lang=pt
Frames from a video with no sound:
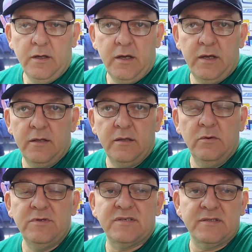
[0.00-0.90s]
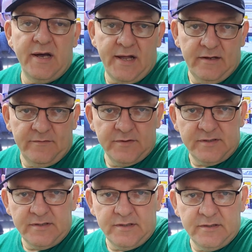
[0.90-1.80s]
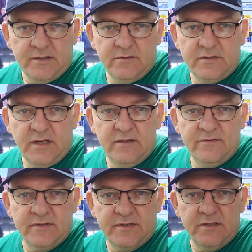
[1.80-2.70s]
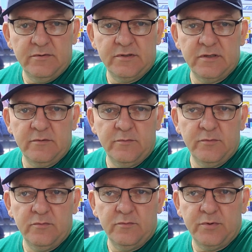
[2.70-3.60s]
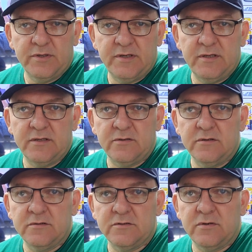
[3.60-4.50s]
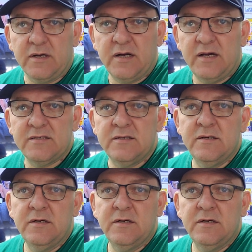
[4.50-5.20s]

É, não instale você, não instale você um, um, um porteiro eletrônico na sua casa,